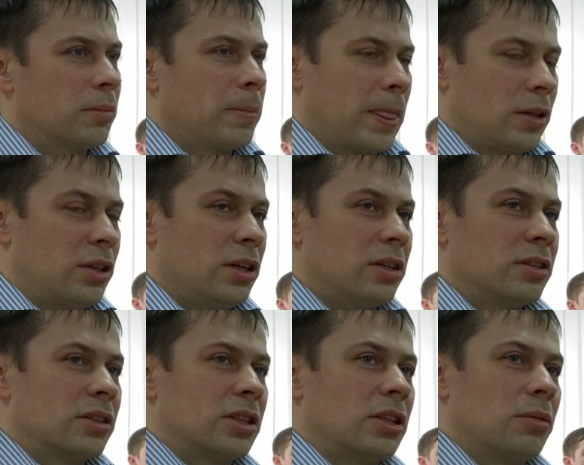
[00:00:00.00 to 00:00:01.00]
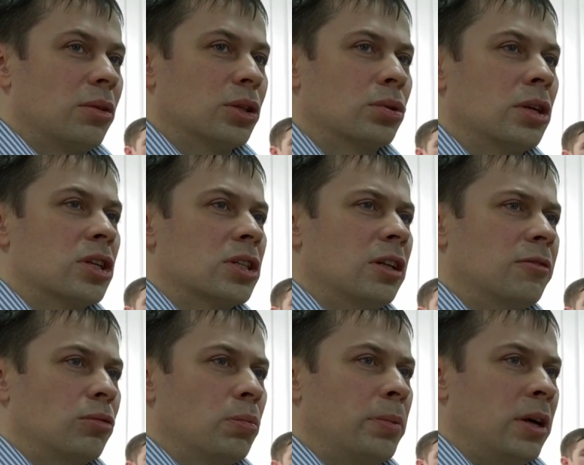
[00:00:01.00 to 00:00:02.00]
Для того, который лежал в
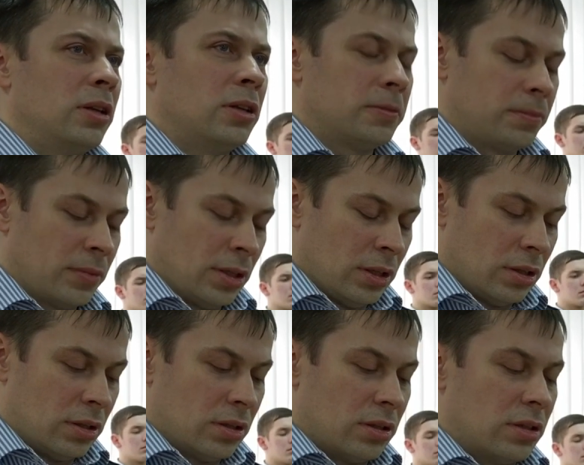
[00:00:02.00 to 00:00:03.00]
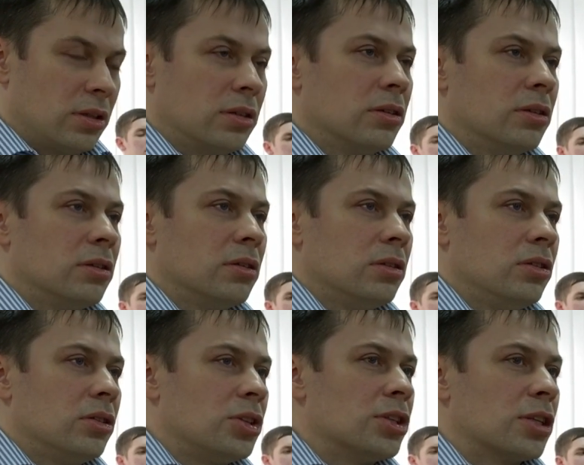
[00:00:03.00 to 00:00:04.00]
купальне
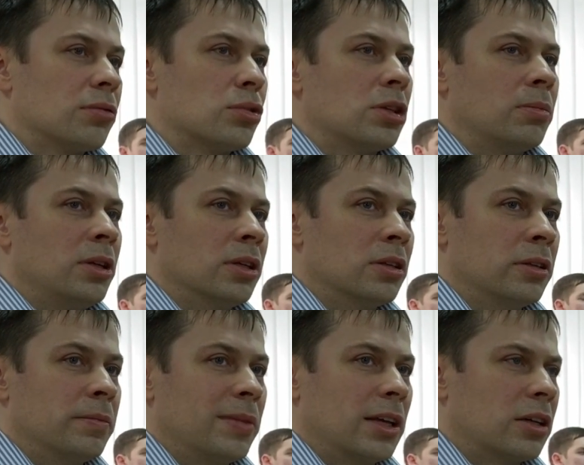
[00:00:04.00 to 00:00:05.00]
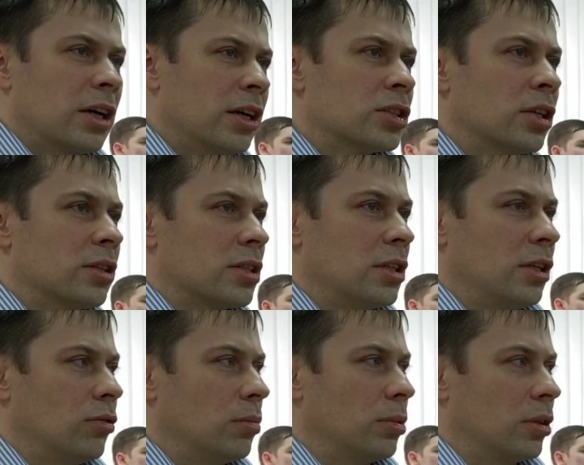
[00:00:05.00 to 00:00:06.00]
38 э, лет, какая ценность для него
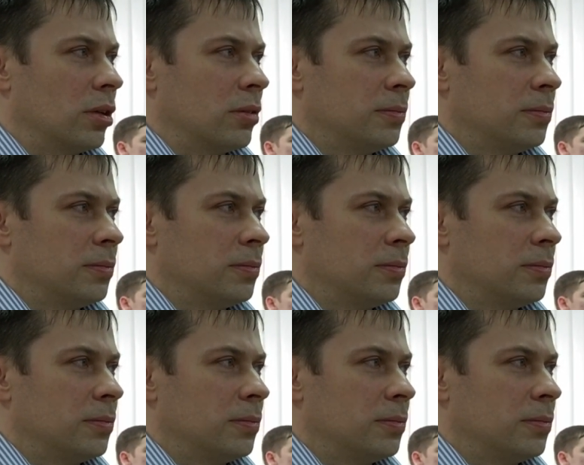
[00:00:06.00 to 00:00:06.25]
была?